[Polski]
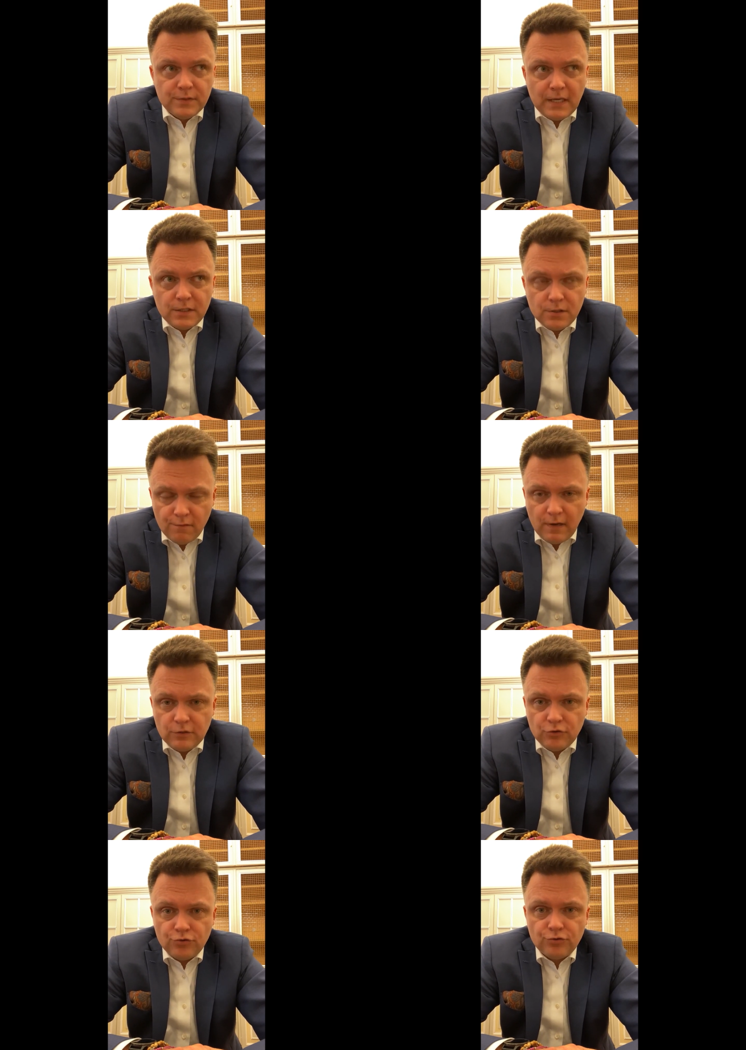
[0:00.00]

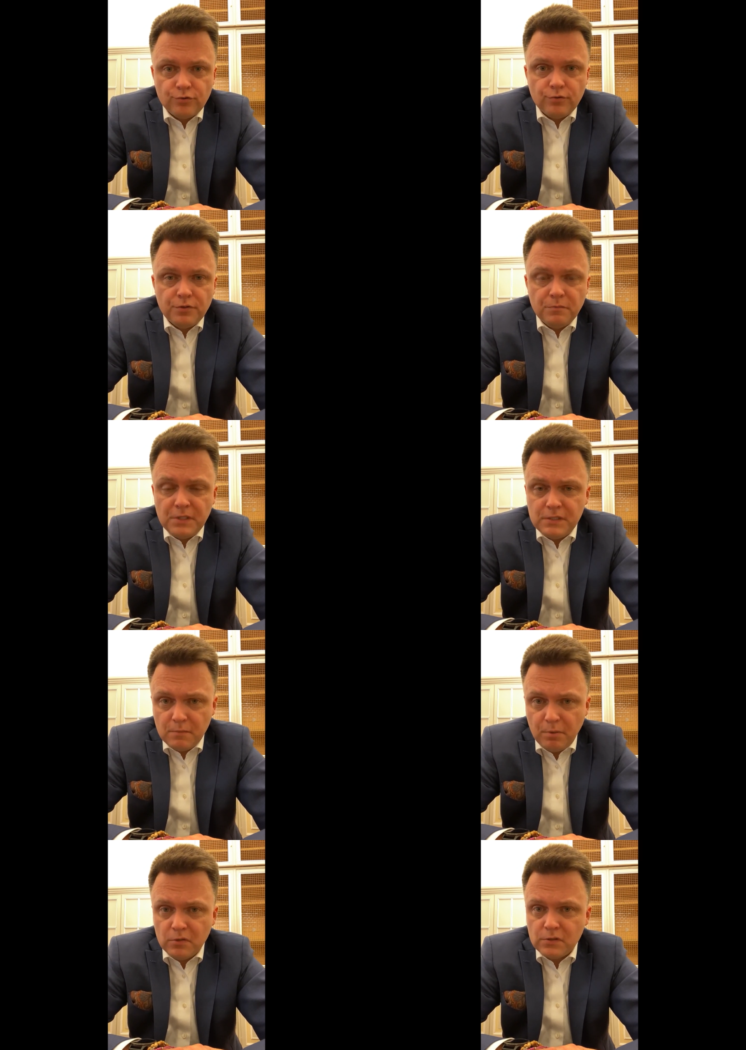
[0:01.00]
zarysować
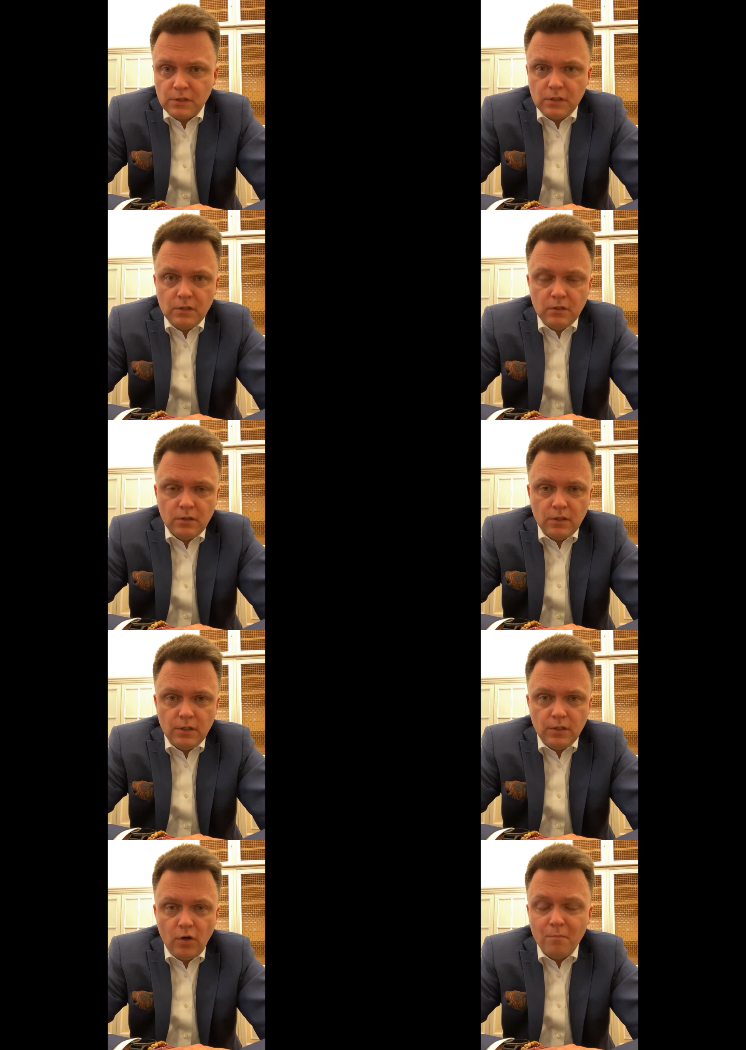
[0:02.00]
miejsce Polski
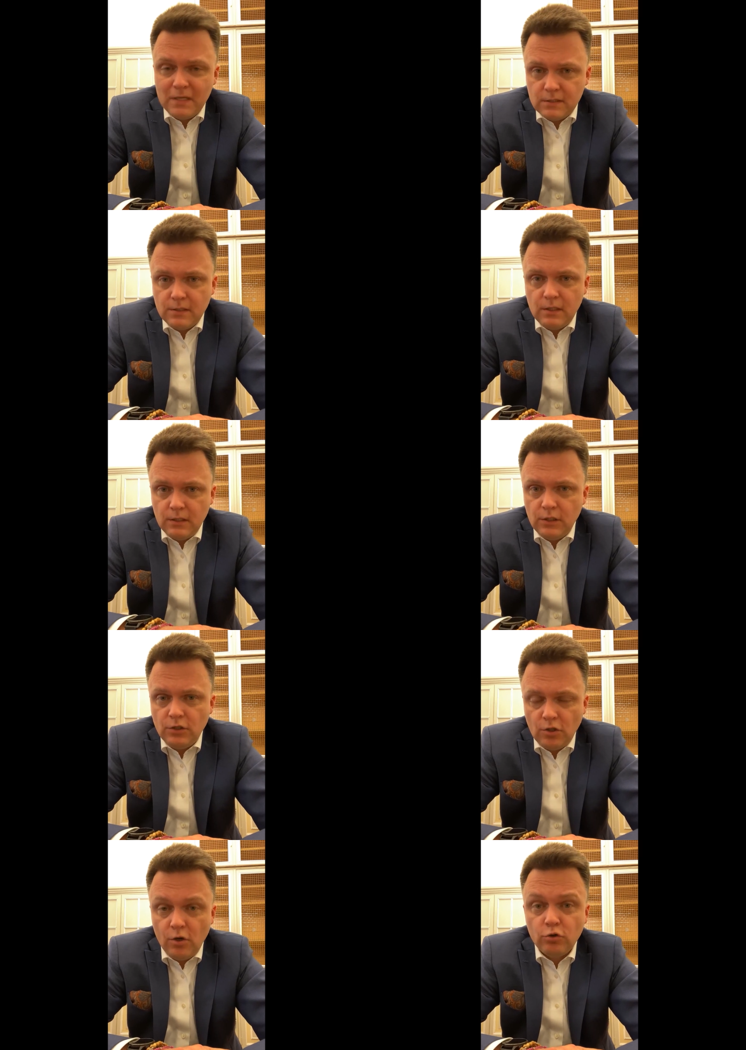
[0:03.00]
obecne i
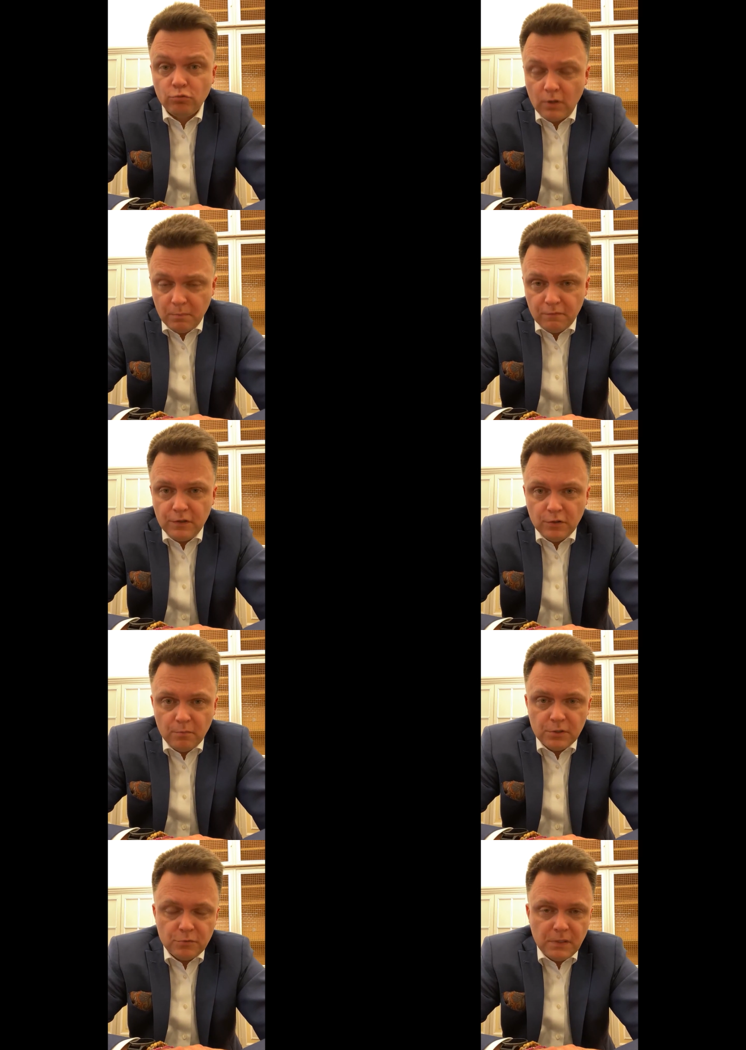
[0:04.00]
to, które
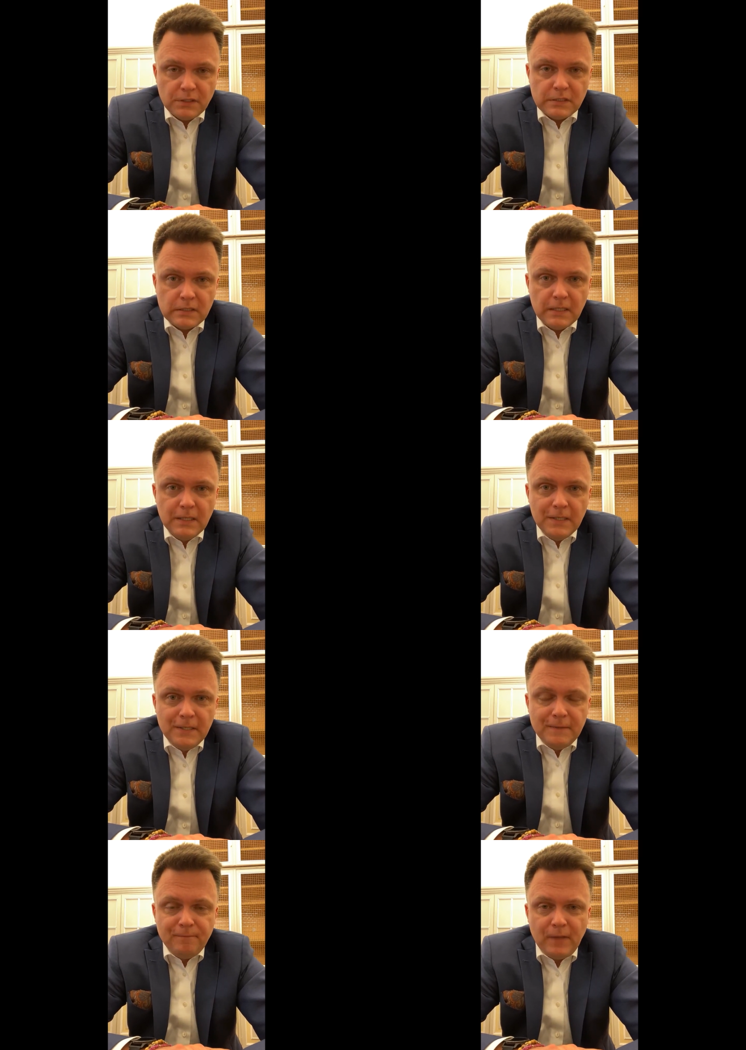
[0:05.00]
powinno mieć miejsce
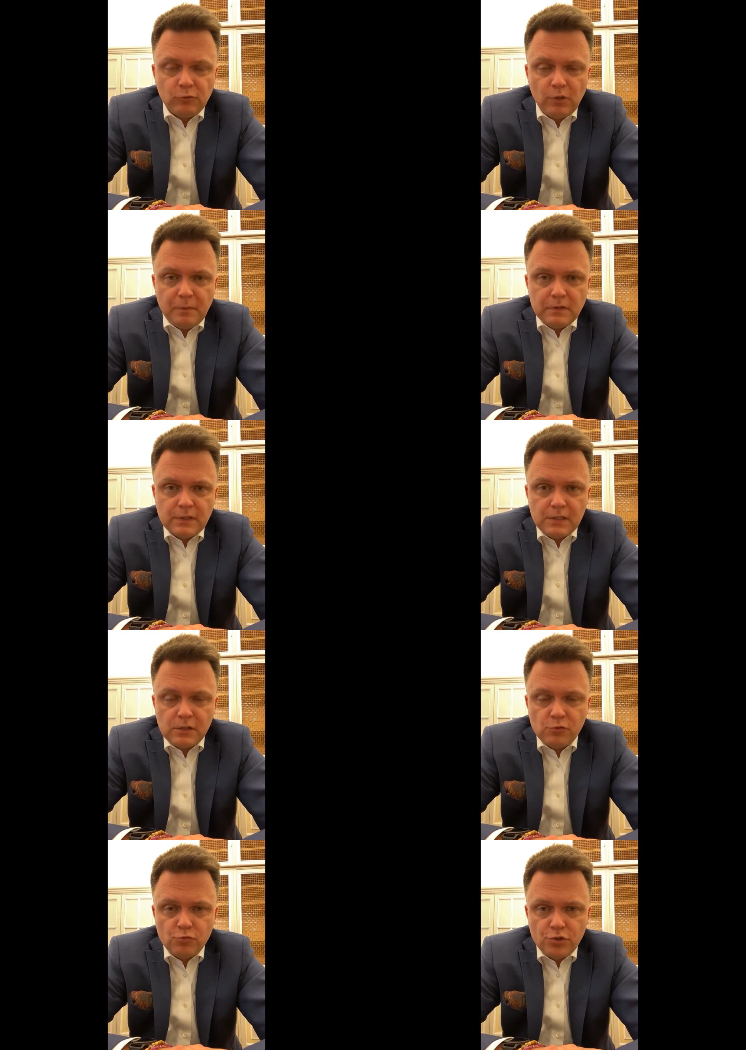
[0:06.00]
na które Polska
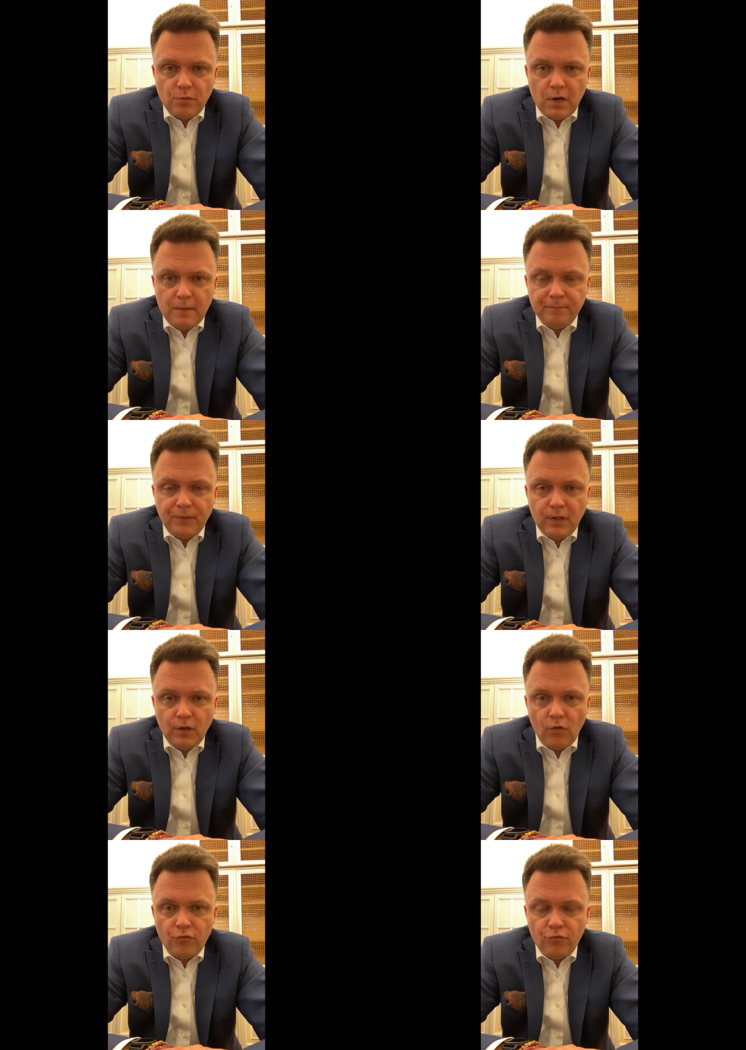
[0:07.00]
zasłużyła
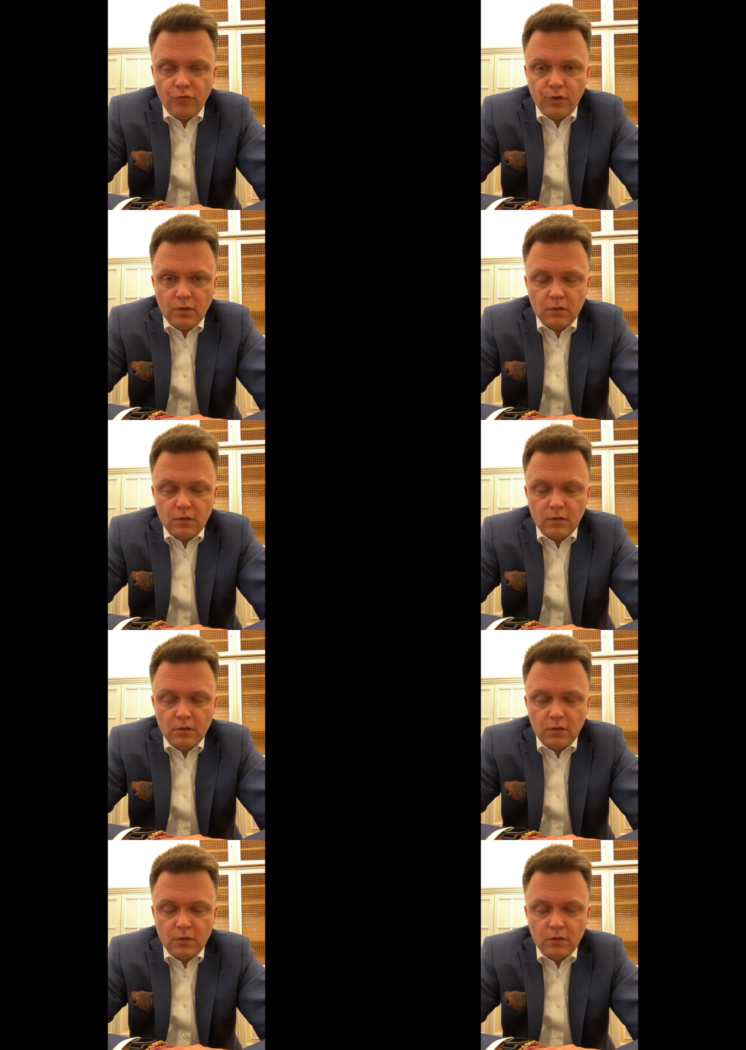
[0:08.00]
w